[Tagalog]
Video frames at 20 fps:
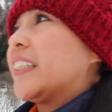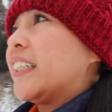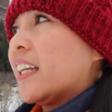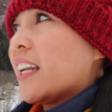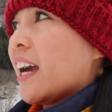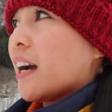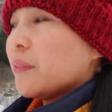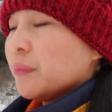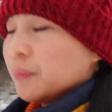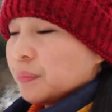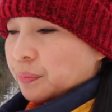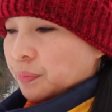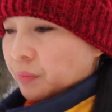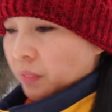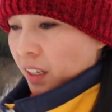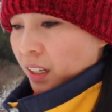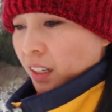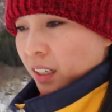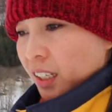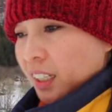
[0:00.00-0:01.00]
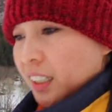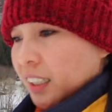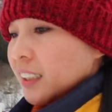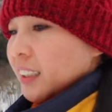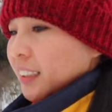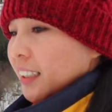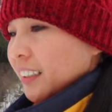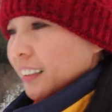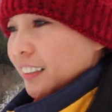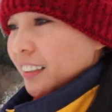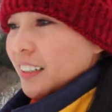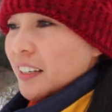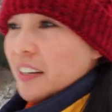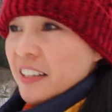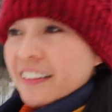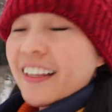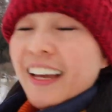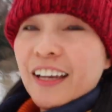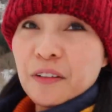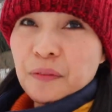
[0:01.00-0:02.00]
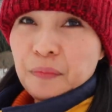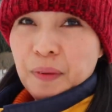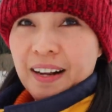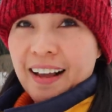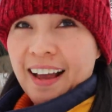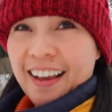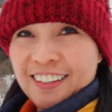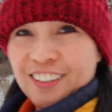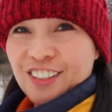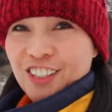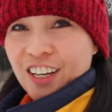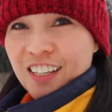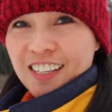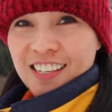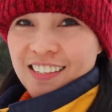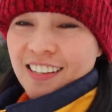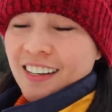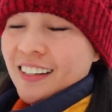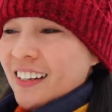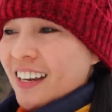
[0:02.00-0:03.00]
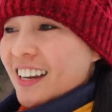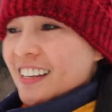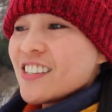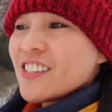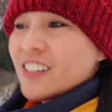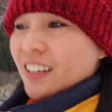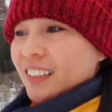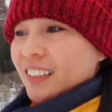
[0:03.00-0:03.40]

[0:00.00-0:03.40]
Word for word: nila, tayong mag adjust Let's